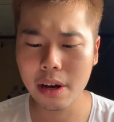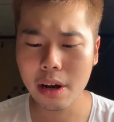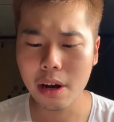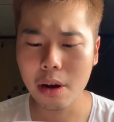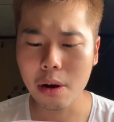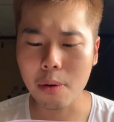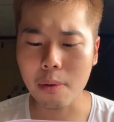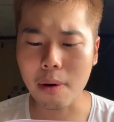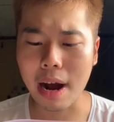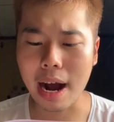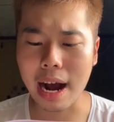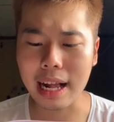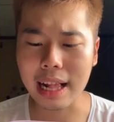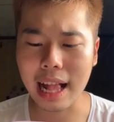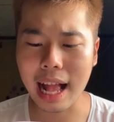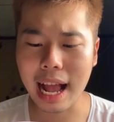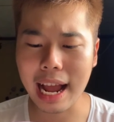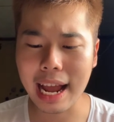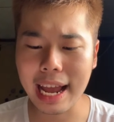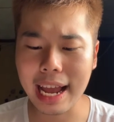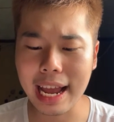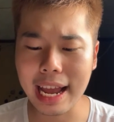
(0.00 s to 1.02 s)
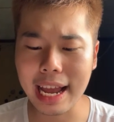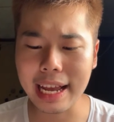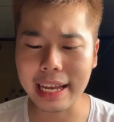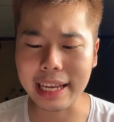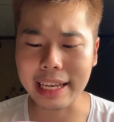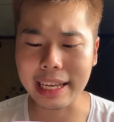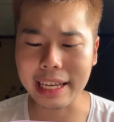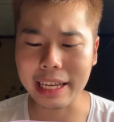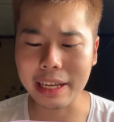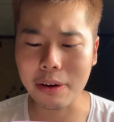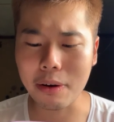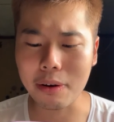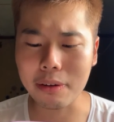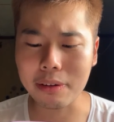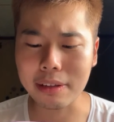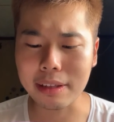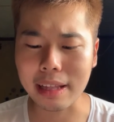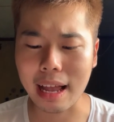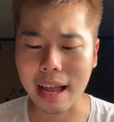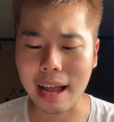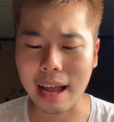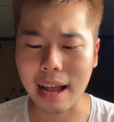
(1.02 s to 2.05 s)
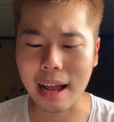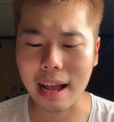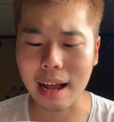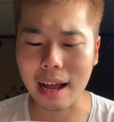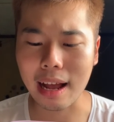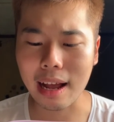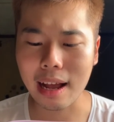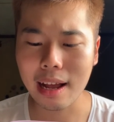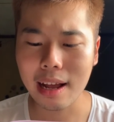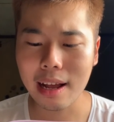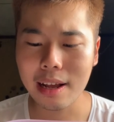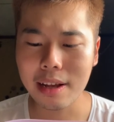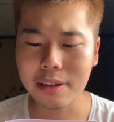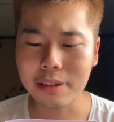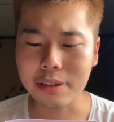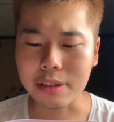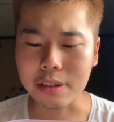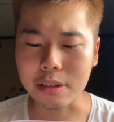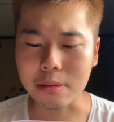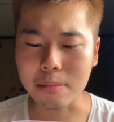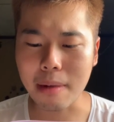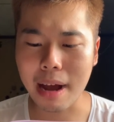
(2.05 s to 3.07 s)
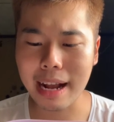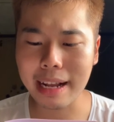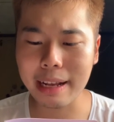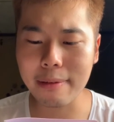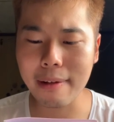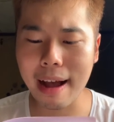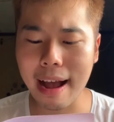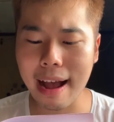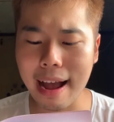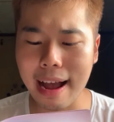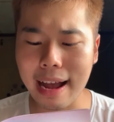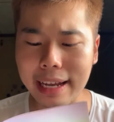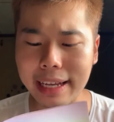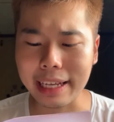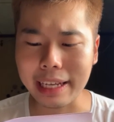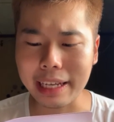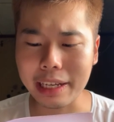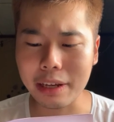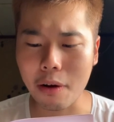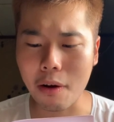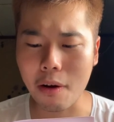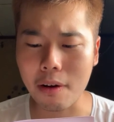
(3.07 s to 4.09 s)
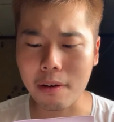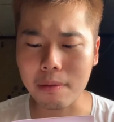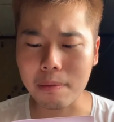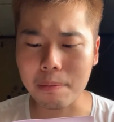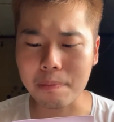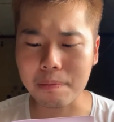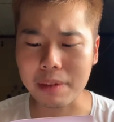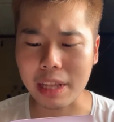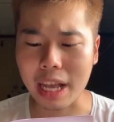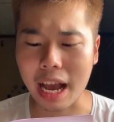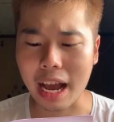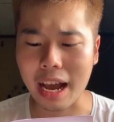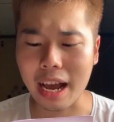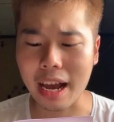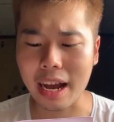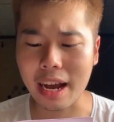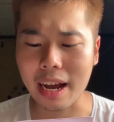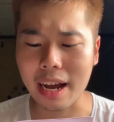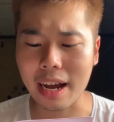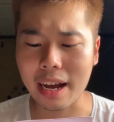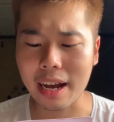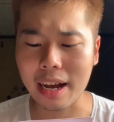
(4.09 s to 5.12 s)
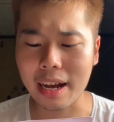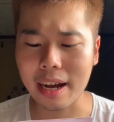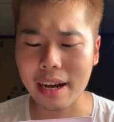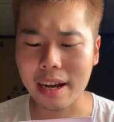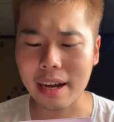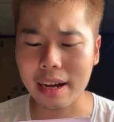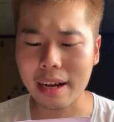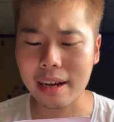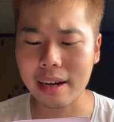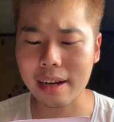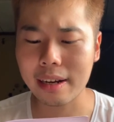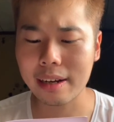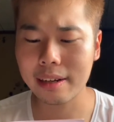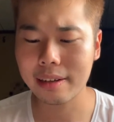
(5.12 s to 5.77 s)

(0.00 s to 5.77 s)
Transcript: 笑えいい女。つまりはいい女。